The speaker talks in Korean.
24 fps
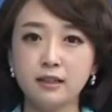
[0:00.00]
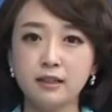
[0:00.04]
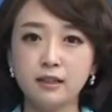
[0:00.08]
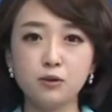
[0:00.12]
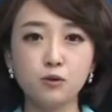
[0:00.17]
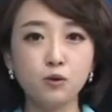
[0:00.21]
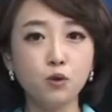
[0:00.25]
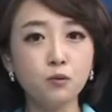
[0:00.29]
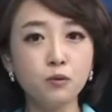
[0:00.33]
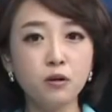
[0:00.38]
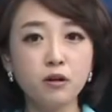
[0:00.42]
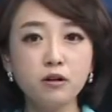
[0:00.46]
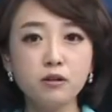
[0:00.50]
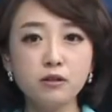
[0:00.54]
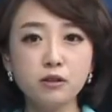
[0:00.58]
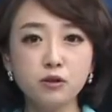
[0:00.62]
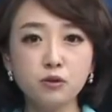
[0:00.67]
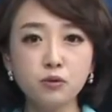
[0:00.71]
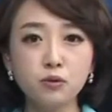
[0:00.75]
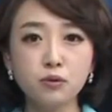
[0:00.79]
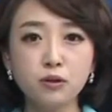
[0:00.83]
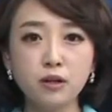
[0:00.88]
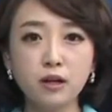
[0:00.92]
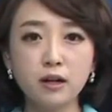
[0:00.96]

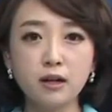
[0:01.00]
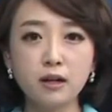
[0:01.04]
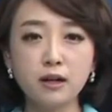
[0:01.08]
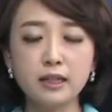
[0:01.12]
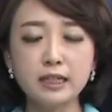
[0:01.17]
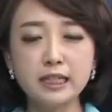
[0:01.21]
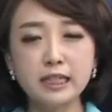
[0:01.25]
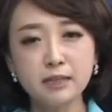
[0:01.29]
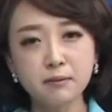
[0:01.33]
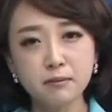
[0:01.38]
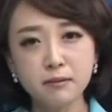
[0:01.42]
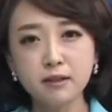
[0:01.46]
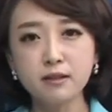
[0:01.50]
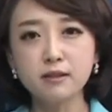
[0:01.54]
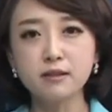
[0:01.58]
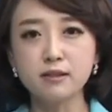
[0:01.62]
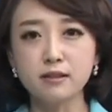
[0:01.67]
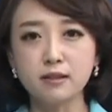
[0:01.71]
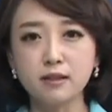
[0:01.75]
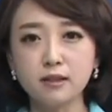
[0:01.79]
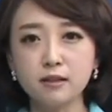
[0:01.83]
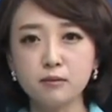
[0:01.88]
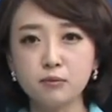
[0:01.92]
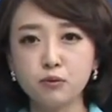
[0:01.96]
소멸시효가 이미
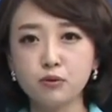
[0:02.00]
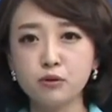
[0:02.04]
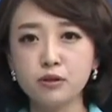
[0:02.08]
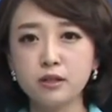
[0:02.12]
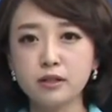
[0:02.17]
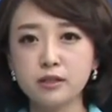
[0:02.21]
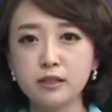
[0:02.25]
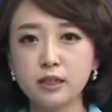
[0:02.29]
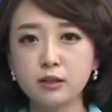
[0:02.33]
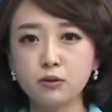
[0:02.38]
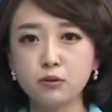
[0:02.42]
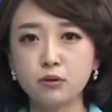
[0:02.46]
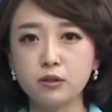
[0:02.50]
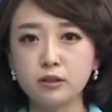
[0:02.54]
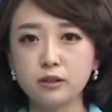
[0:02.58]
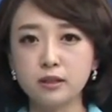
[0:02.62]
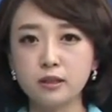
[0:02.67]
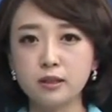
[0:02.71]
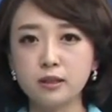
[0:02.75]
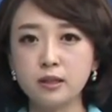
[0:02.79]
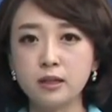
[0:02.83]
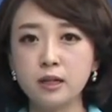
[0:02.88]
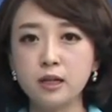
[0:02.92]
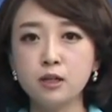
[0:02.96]
지난
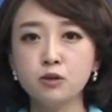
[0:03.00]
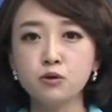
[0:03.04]
부실채권을